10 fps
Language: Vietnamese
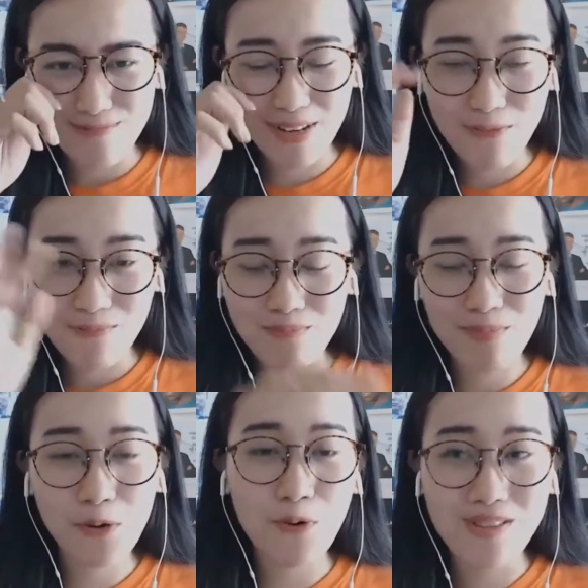bắt
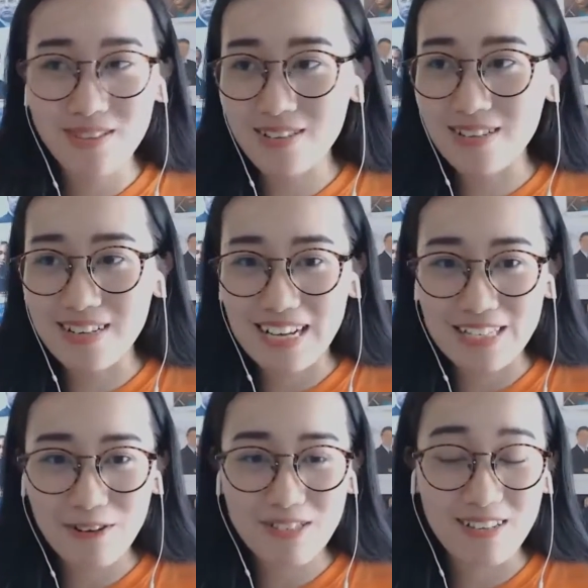bắt nguồn từ
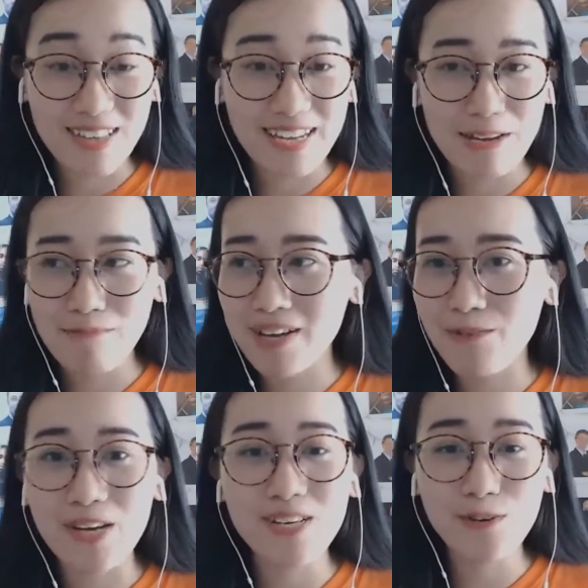cái do sở thích đam mê
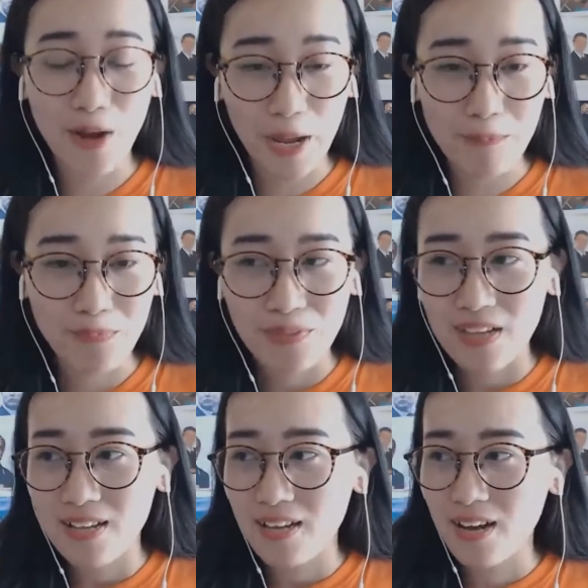ngoại ngữ của em.
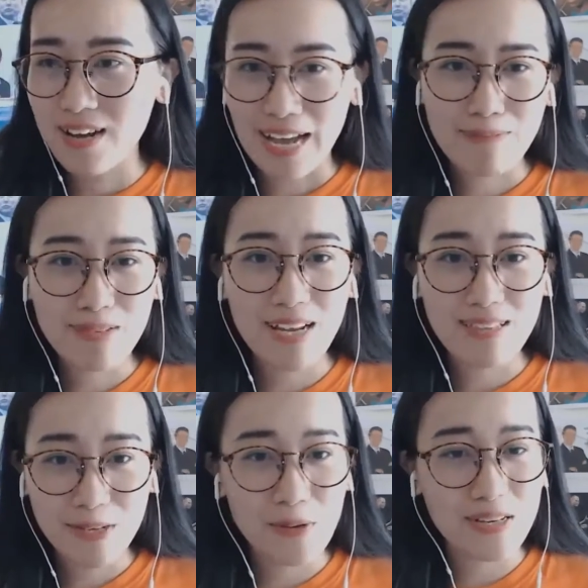uh, Em rất là
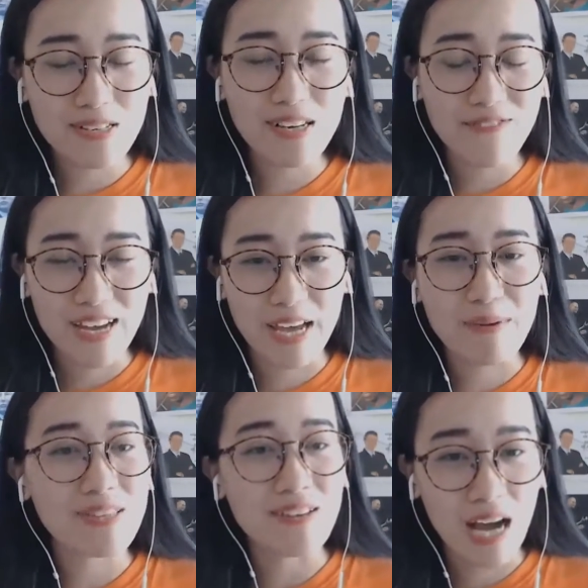thích ngoại ngữ và
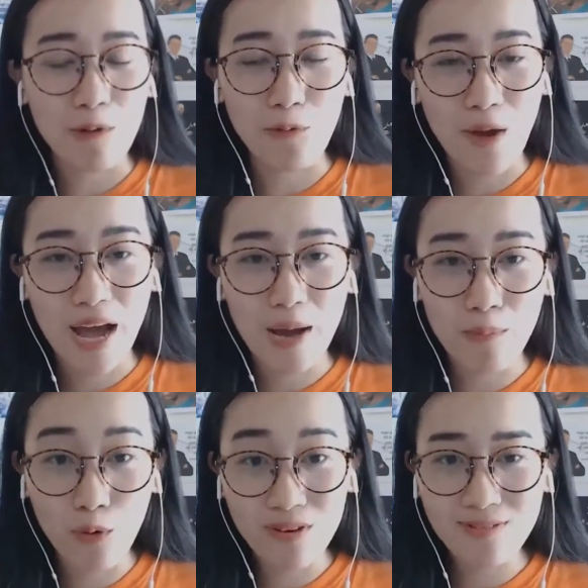em đã từng học qua
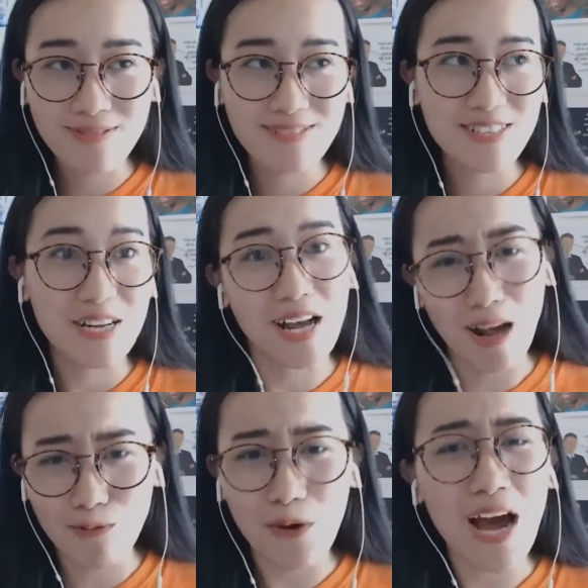bốn
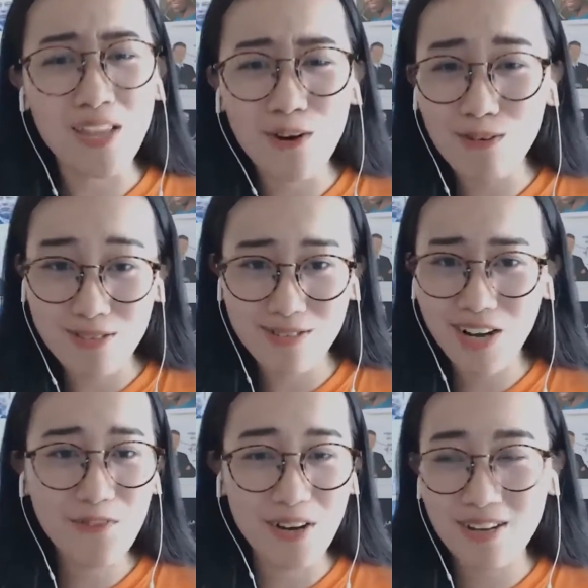học qua thôi chứ
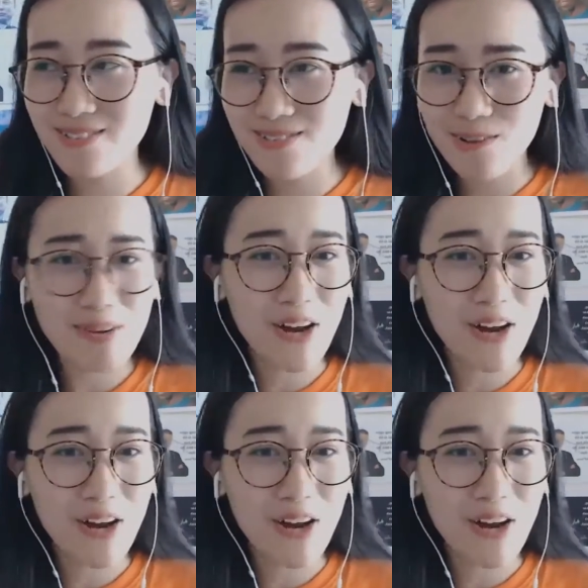không phải không biết